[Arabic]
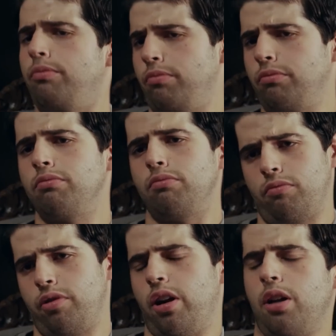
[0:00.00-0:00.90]
امم
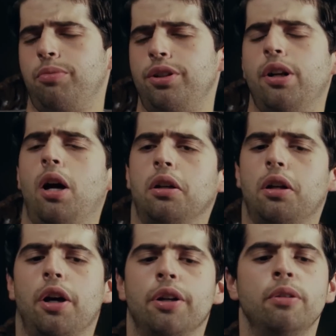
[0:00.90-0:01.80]
فعلا بتيجي
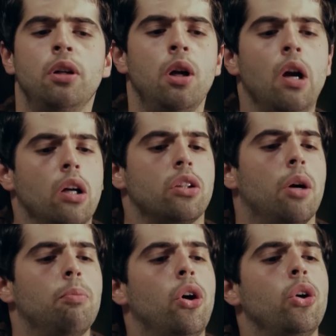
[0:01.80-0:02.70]
هلكانه
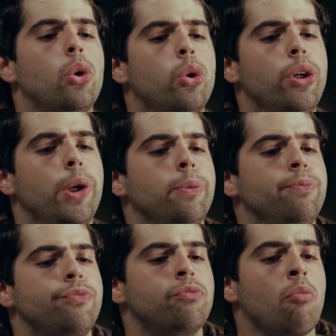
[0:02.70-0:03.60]
طب بقول لكم ايه
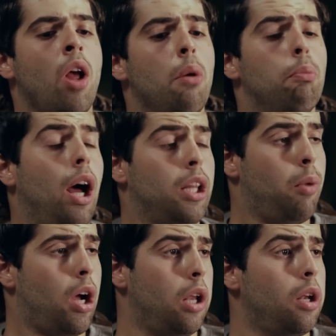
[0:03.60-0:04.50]
بعد
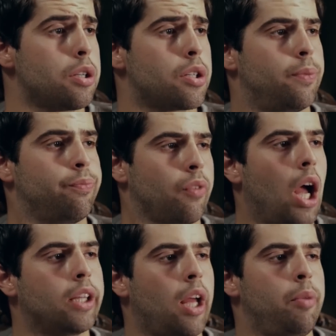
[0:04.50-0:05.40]
ما اخلص
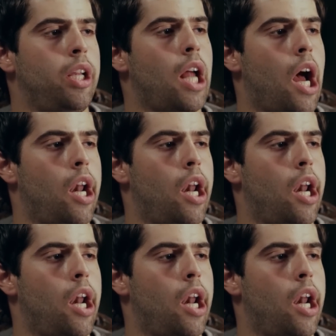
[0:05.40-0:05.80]
هتعملي لي